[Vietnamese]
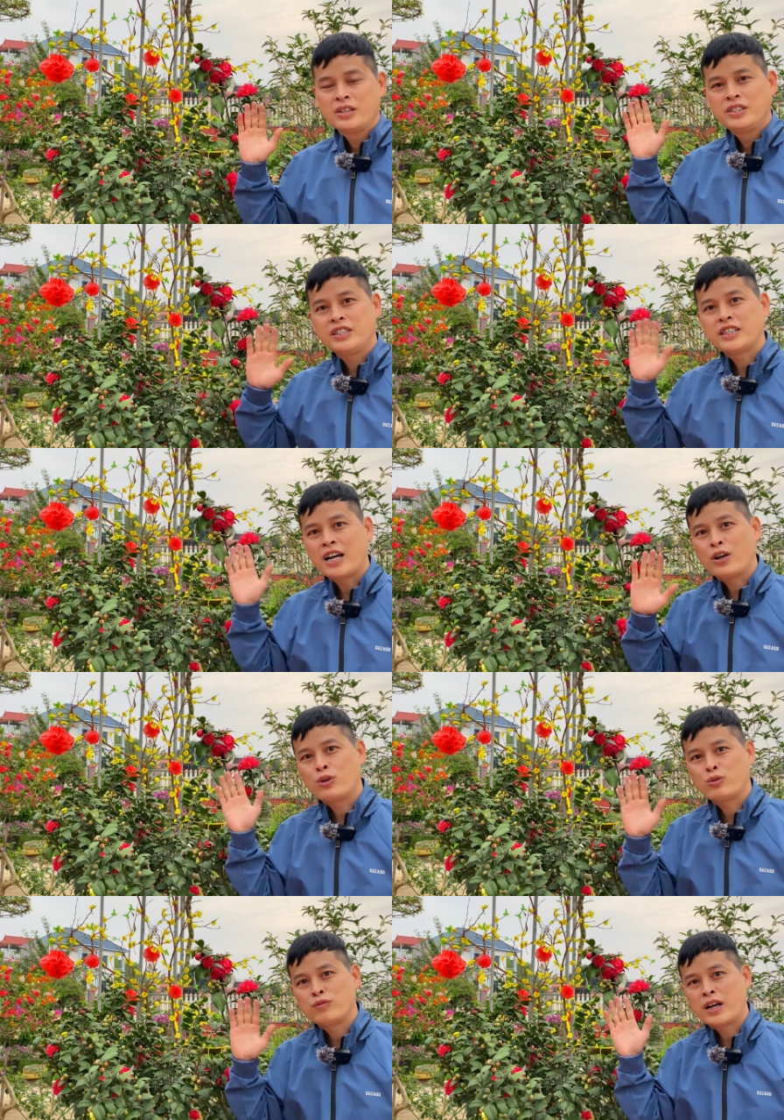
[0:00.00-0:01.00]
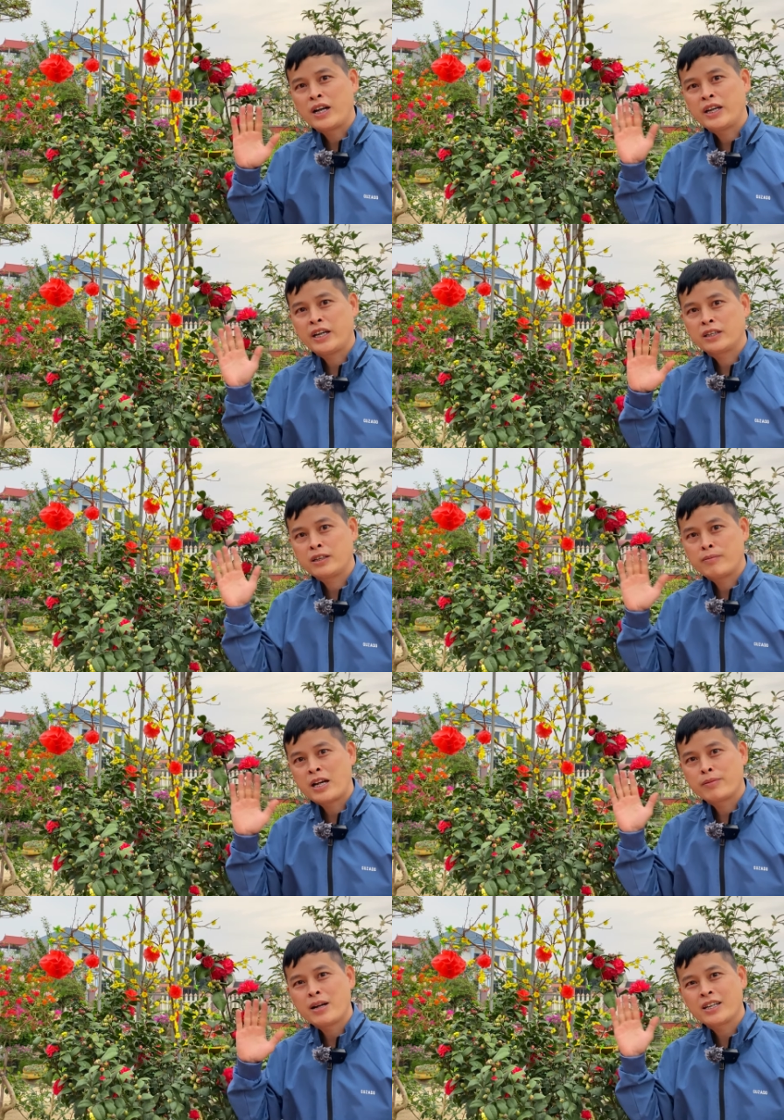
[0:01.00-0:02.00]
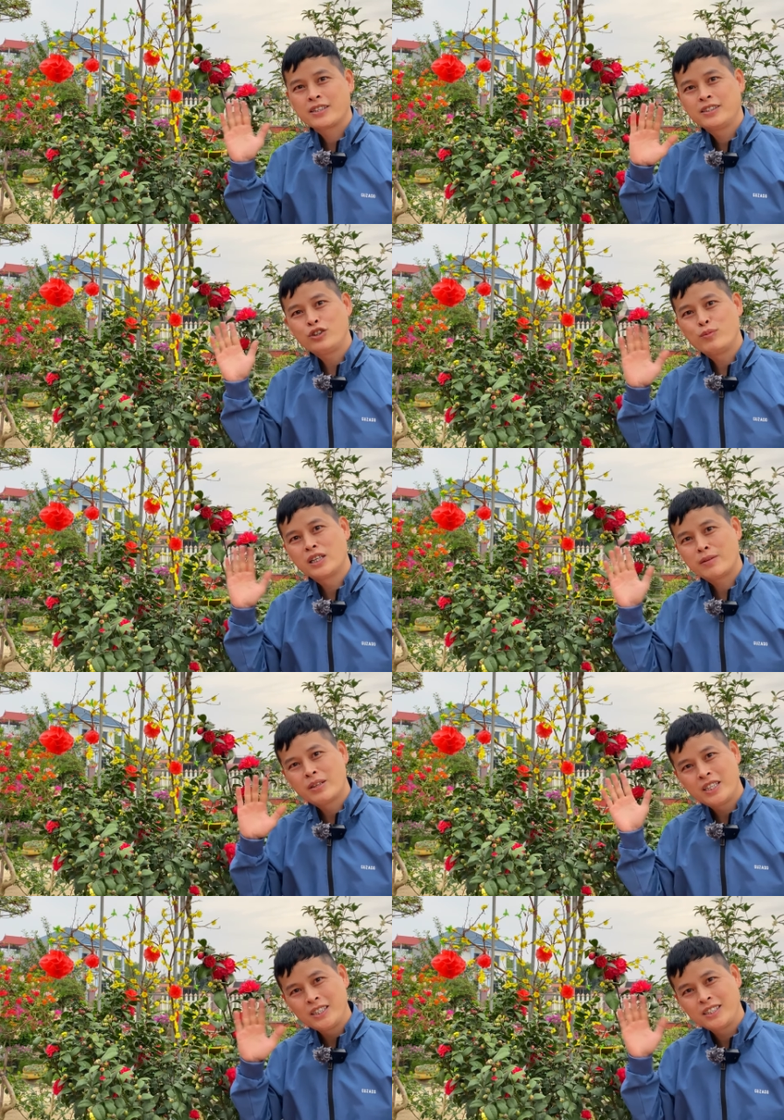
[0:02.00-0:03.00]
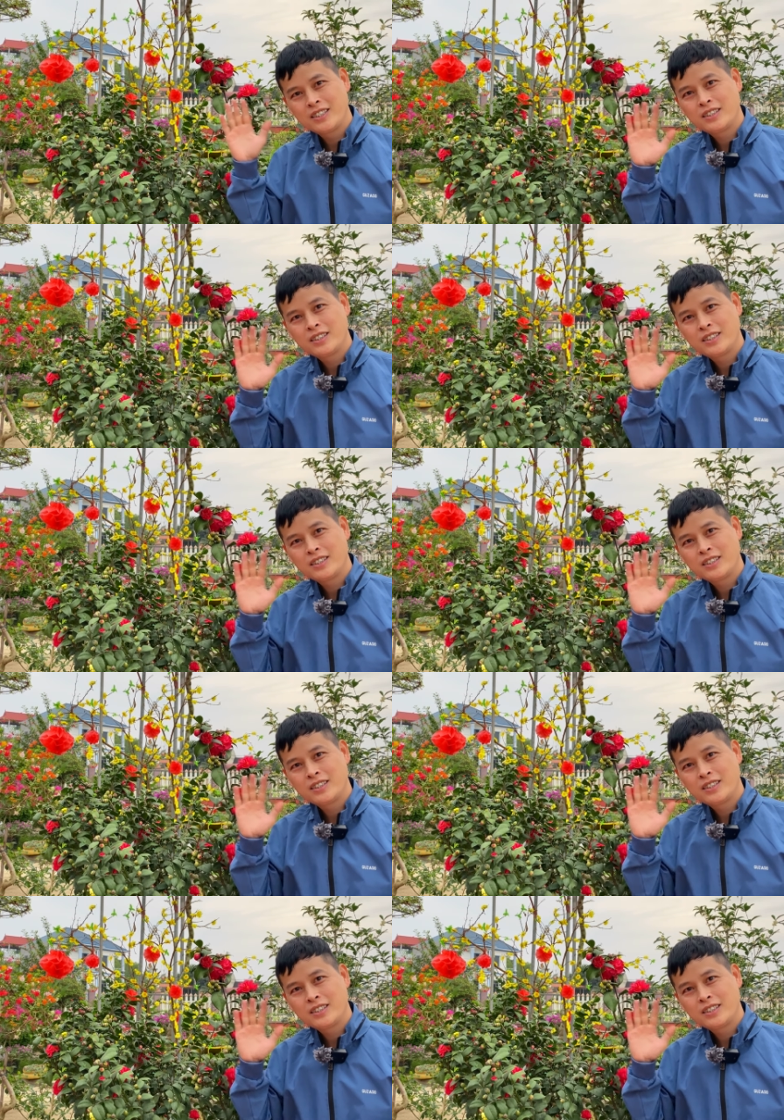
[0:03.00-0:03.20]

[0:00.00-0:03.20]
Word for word: Xin chào và hẹn gặp lại các bác. Chúc mừng năm mới!